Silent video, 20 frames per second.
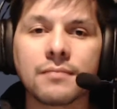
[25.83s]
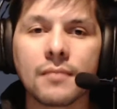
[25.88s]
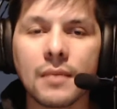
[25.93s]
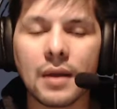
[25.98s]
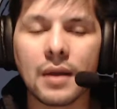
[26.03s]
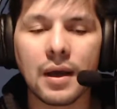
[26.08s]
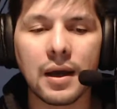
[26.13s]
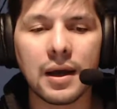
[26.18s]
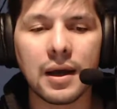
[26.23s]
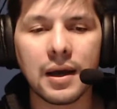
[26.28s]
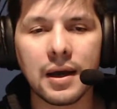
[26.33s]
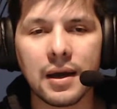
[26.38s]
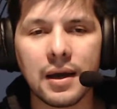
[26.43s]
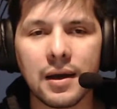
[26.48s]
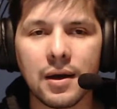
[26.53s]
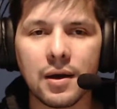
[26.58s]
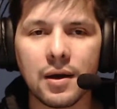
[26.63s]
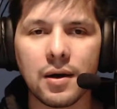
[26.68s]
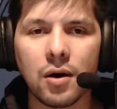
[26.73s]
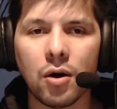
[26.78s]

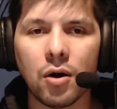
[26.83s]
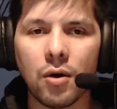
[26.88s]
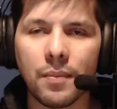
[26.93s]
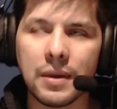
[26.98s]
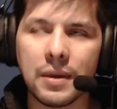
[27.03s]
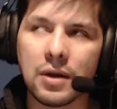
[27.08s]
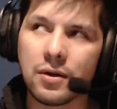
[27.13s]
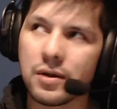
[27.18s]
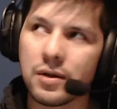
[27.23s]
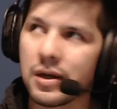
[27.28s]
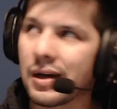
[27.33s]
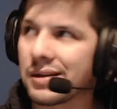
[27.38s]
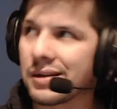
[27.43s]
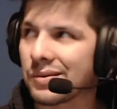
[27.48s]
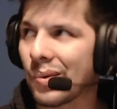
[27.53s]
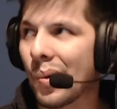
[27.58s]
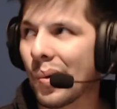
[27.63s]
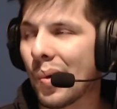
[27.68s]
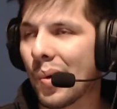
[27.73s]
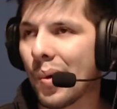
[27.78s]
Eh, o melodías
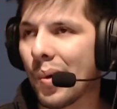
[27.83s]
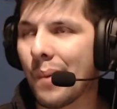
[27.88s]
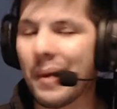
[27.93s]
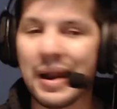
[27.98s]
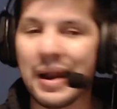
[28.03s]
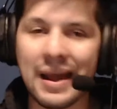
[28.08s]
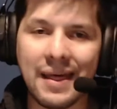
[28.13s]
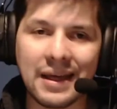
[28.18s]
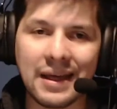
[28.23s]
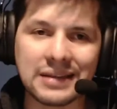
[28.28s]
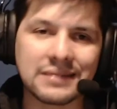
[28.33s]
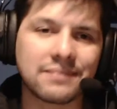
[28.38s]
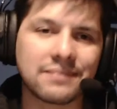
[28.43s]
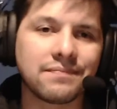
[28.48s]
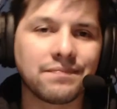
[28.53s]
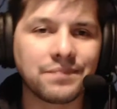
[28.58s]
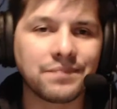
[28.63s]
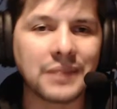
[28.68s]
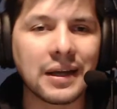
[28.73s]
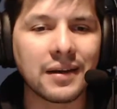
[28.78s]
o baladas
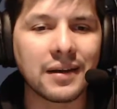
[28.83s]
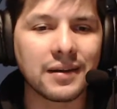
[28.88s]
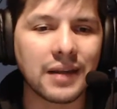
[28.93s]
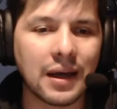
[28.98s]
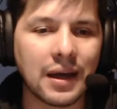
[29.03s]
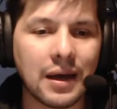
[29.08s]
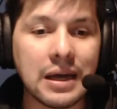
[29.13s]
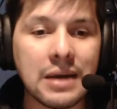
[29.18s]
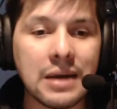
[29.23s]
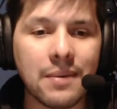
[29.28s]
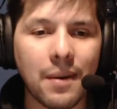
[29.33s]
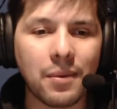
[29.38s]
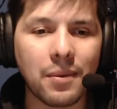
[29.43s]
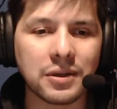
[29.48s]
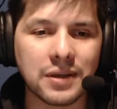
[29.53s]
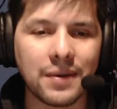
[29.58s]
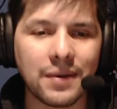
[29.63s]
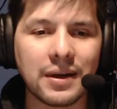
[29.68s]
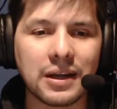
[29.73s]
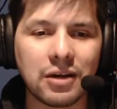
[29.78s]
este, y vamos a
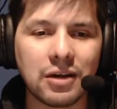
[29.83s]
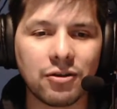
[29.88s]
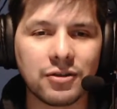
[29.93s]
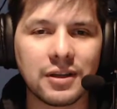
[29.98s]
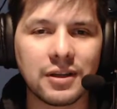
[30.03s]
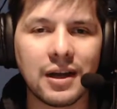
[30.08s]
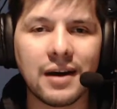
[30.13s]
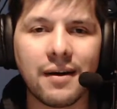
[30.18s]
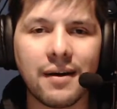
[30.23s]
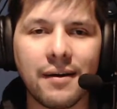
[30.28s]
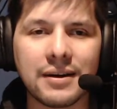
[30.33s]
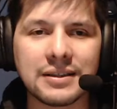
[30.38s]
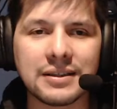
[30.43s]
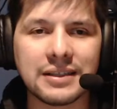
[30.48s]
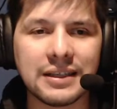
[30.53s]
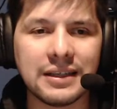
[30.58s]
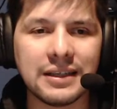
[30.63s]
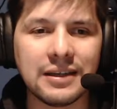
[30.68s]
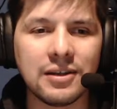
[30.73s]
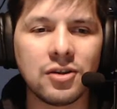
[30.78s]
ver qué onda, a ver
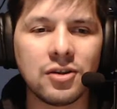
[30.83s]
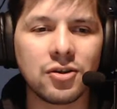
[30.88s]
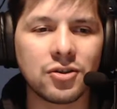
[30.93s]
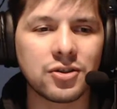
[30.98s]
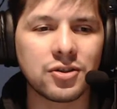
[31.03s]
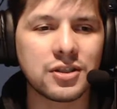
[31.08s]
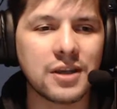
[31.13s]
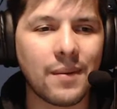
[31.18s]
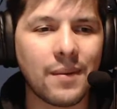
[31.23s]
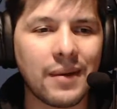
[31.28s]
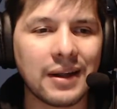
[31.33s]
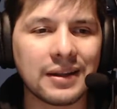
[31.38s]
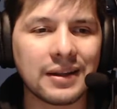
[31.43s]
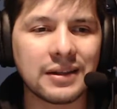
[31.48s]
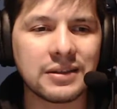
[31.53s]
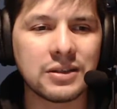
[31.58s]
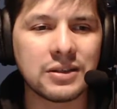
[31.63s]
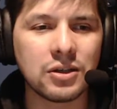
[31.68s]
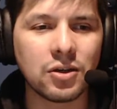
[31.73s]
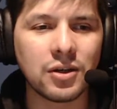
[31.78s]
si nos llama la
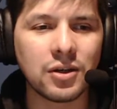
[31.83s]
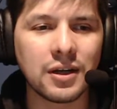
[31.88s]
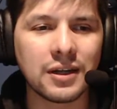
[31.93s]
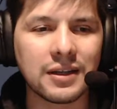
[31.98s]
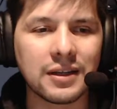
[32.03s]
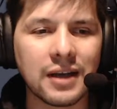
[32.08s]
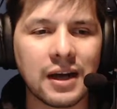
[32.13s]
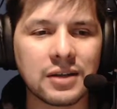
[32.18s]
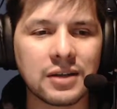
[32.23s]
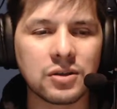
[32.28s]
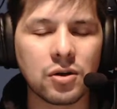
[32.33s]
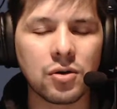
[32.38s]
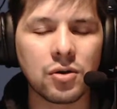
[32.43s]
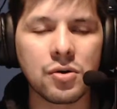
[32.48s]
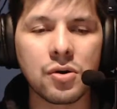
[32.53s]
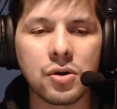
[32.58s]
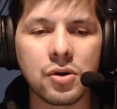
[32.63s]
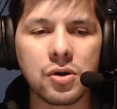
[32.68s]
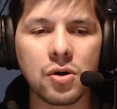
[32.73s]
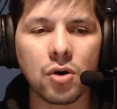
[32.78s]
atención, en este caso con
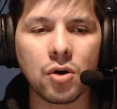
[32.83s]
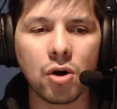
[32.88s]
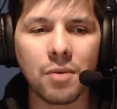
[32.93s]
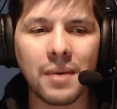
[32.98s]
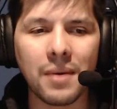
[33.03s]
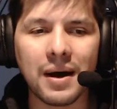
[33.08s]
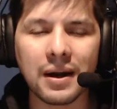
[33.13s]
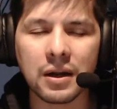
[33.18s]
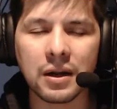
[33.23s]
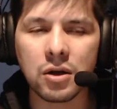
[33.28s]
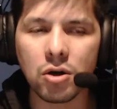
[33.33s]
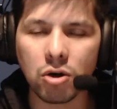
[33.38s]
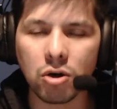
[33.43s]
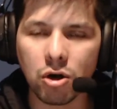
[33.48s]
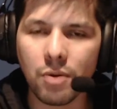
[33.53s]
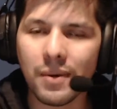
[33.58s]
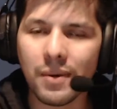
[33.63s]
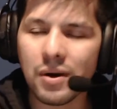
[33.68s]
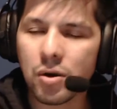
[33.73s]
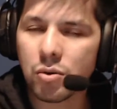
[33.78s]
Río Roma. Río
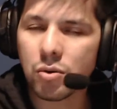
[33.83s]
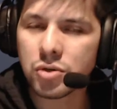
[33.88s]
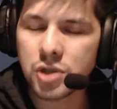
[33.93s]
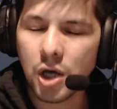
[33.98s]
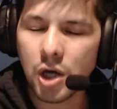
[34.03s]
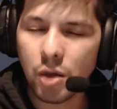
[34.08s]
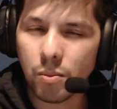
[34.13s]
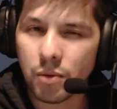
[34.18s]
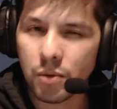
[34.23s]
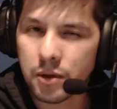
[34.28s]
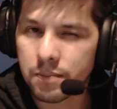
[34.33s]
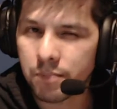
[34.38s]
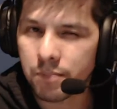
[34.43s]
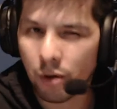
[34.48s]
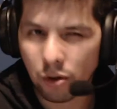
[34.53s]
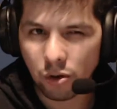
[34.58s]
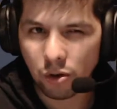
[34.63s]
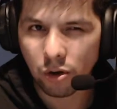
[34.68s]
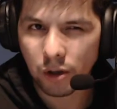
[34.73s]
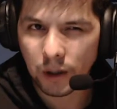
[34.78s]
Roma lo he escuchado muy
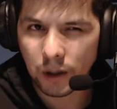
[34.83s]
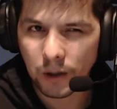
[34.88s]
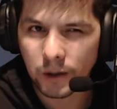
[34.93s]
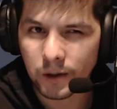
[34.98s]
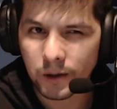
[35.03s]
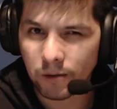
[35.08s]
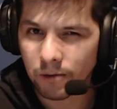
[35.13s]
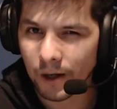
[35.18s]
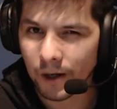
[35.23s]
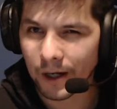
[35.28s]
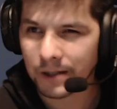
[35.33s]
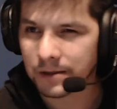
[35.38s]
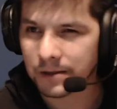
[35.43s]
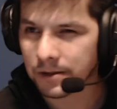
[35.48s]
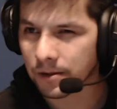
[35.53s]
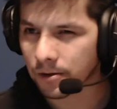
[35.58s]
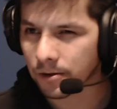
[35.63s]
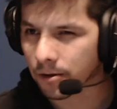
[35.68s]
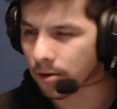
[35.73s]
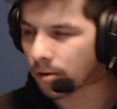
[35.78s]
poco, creo que una
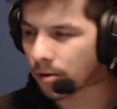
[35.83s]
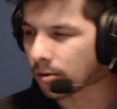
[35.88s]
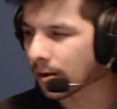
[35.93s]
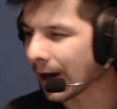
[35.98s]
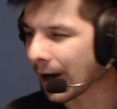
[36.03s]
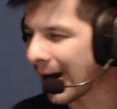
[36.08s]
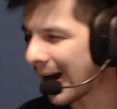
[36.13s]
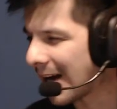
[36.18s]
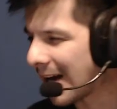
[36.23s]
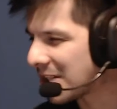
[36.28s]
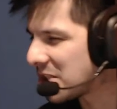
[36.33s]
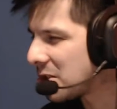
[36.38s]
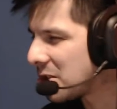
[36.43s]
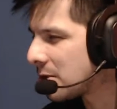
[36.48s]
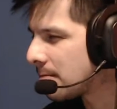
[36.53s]
canción con Hash.